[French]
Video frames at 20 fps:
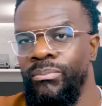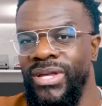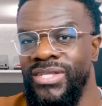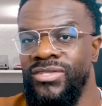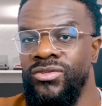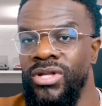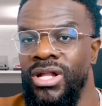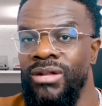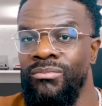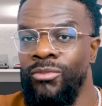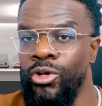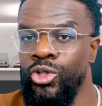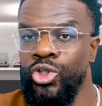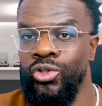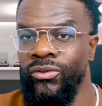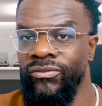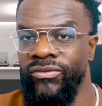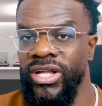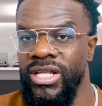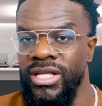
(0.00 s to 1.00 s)
Personnellement,
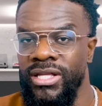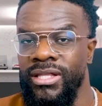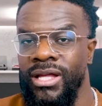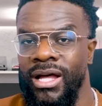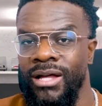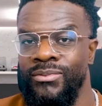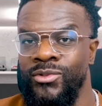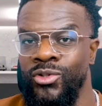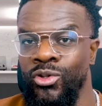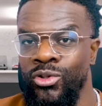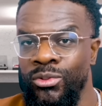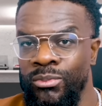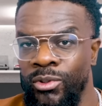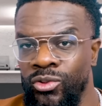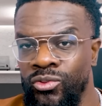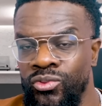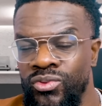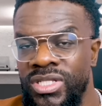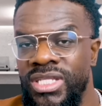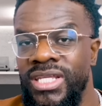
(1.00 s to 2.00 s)
je valide absolument
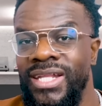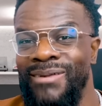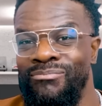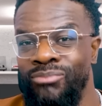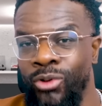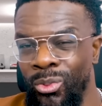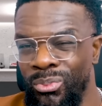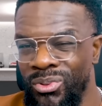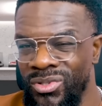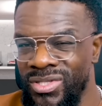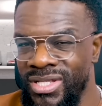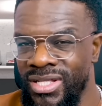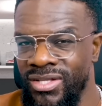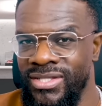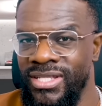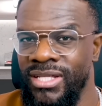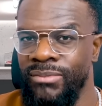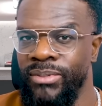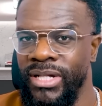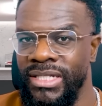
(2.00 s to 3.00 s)
tout ce qu'il a proposé dans
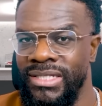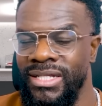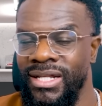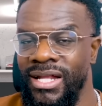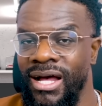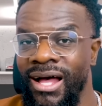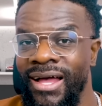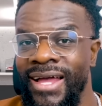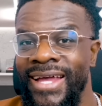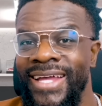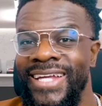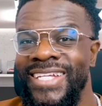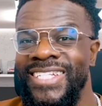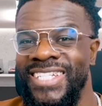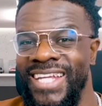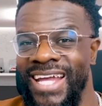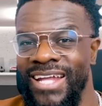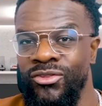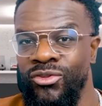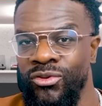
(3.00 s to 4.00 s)
cette partie là
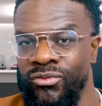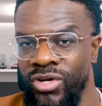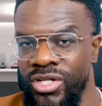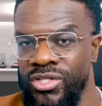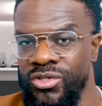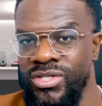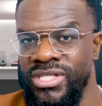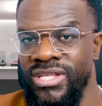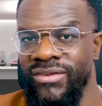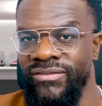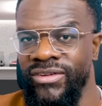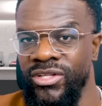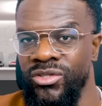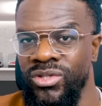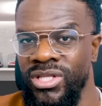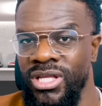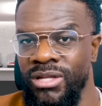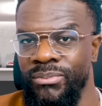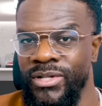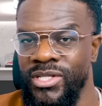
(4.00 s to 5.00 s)
J'ai hâte de voir ce que ça va
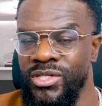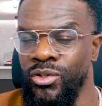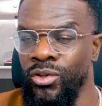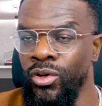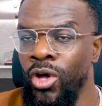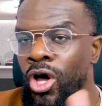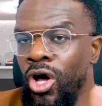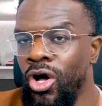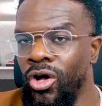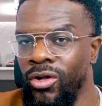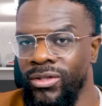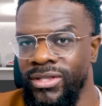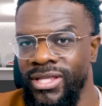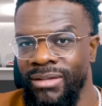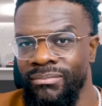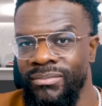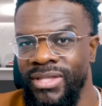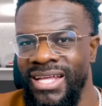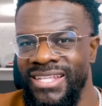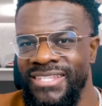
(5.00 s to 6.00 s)
donner parce que en
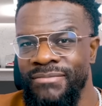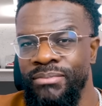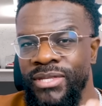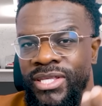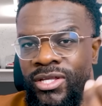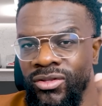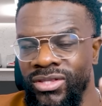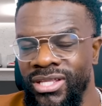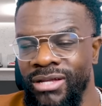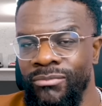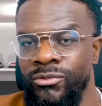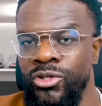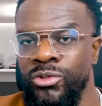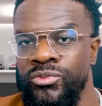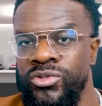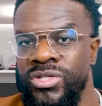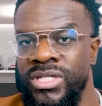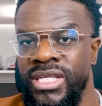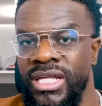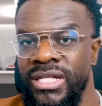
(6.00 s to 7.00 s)
termes d'inspi, en termes de
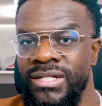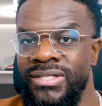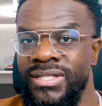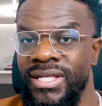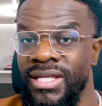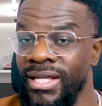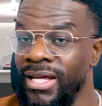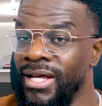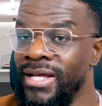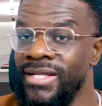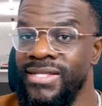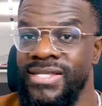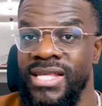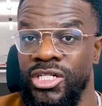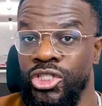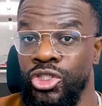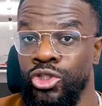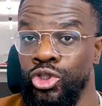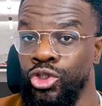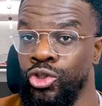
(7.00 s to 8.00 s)
musicalité, ça
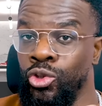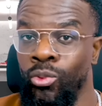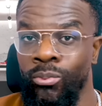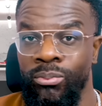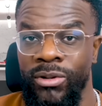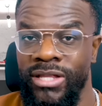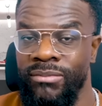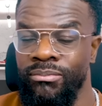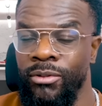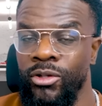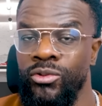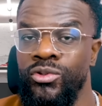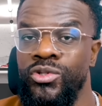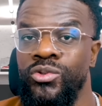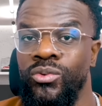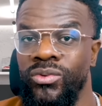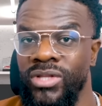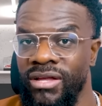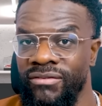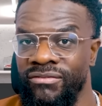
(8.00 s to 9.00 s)
change complètement de ce
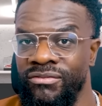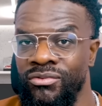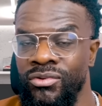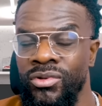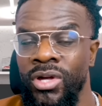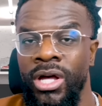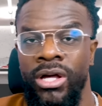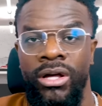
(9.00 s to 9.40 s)
qu'on a vu